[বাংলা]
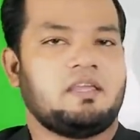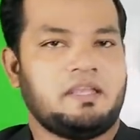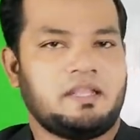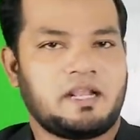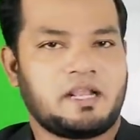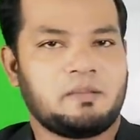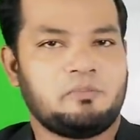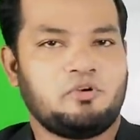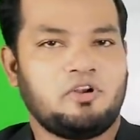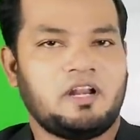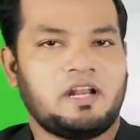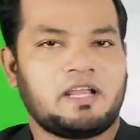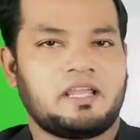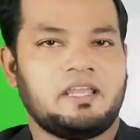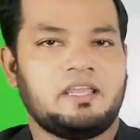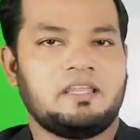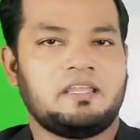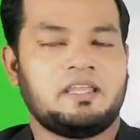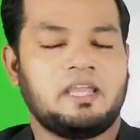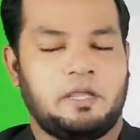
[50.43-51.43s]
এর আগে বলে
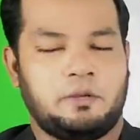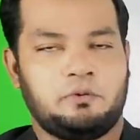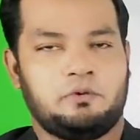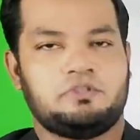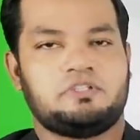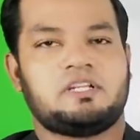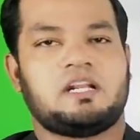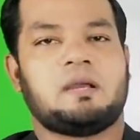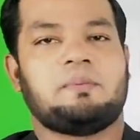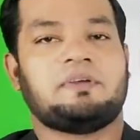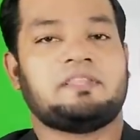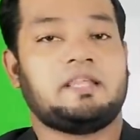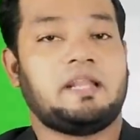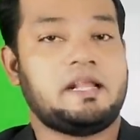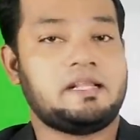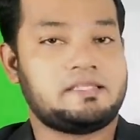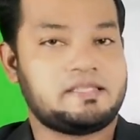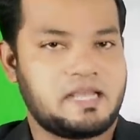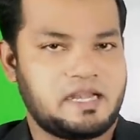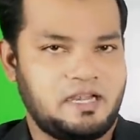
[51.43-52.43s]
রাখি এখনো যারা আমাদের
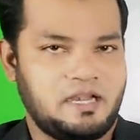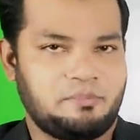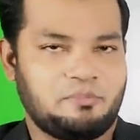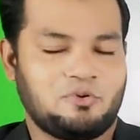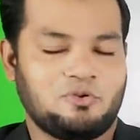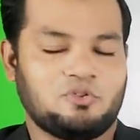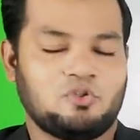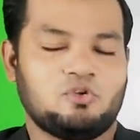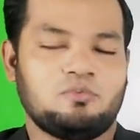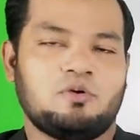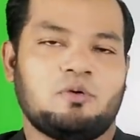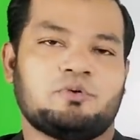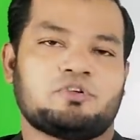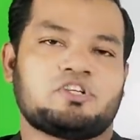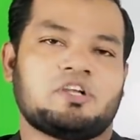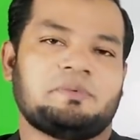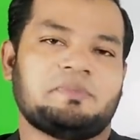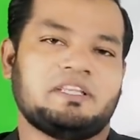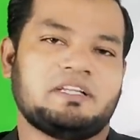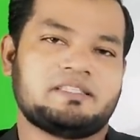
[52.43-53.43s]
এই চ্যানেলে প্রথম
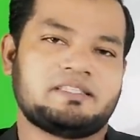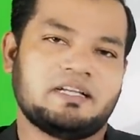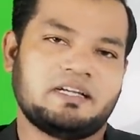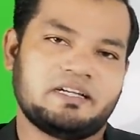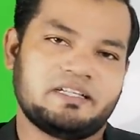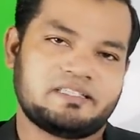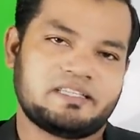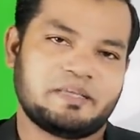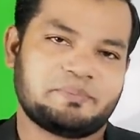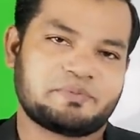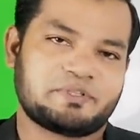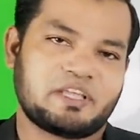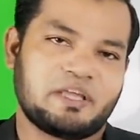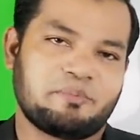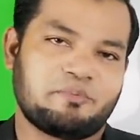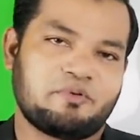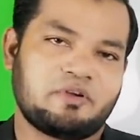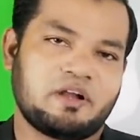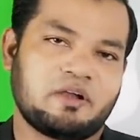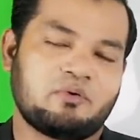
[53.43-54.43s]
অবশ্যই আমাদের চ্যানেলটি
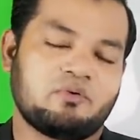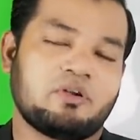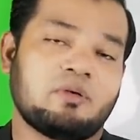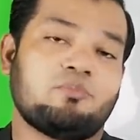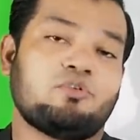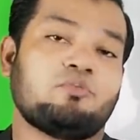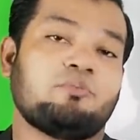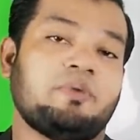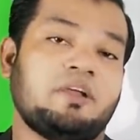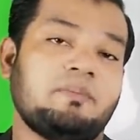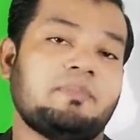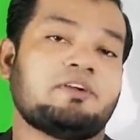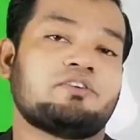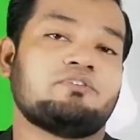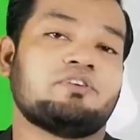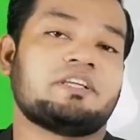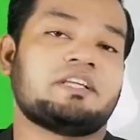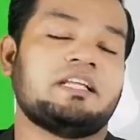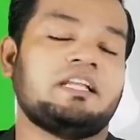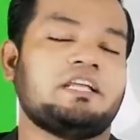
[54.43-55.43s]
সাবস্ক্রাইব করে রাখুন এবং বেল
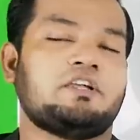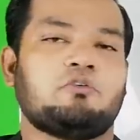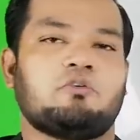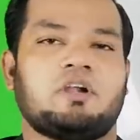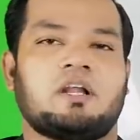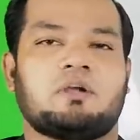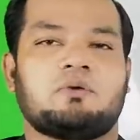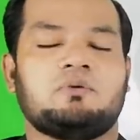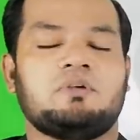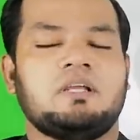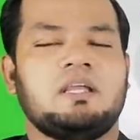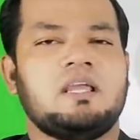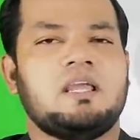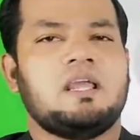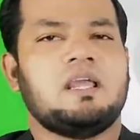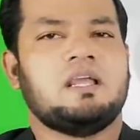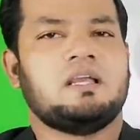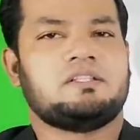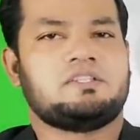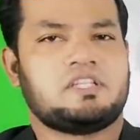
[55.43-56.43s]
বাটনে ক্লিক করে রাখুন
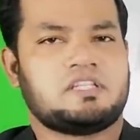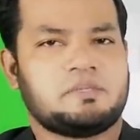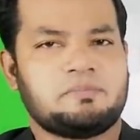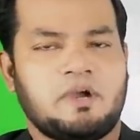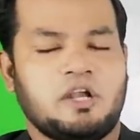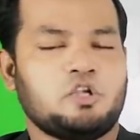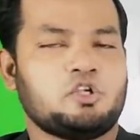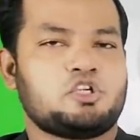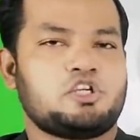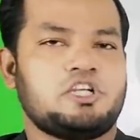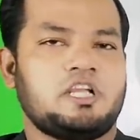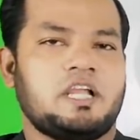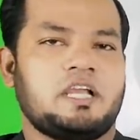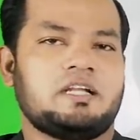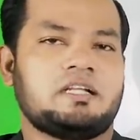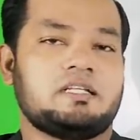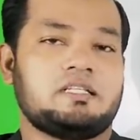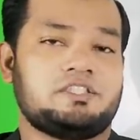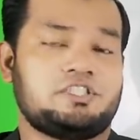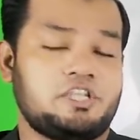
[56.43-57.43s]
যাতে মালয়েশিয়ার
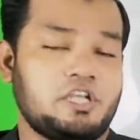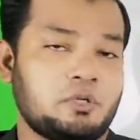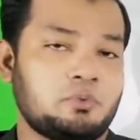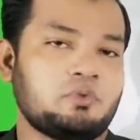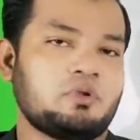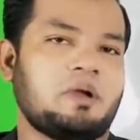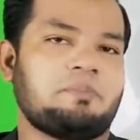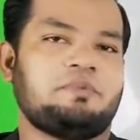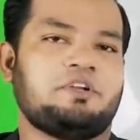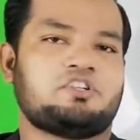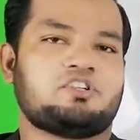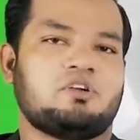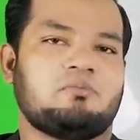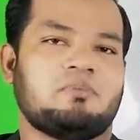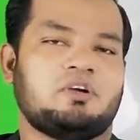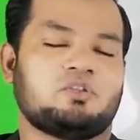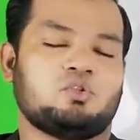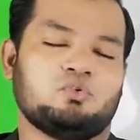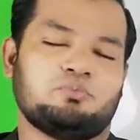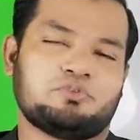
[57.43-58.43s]
যে কোনো আপডেট
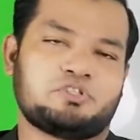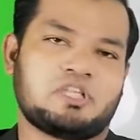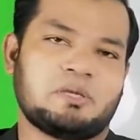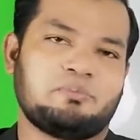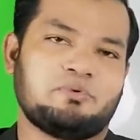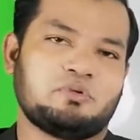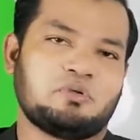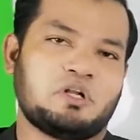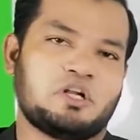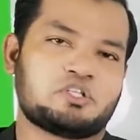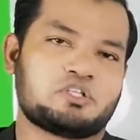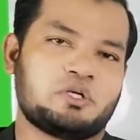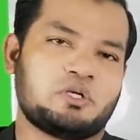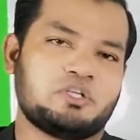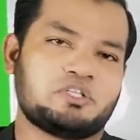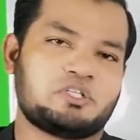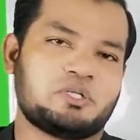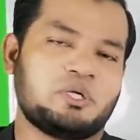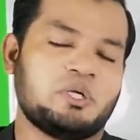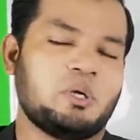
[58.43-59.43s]
সংবাদ উপস্থাপন করার
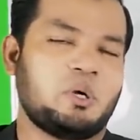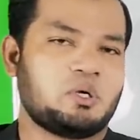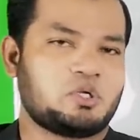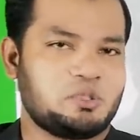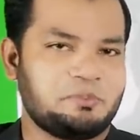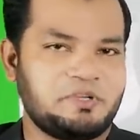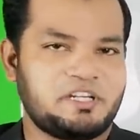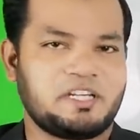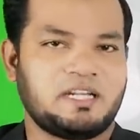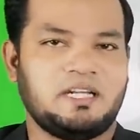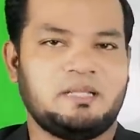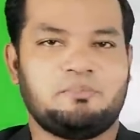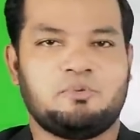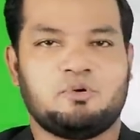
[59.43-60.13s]
সঙ্গে সঙ্গে অটোমেটিকলি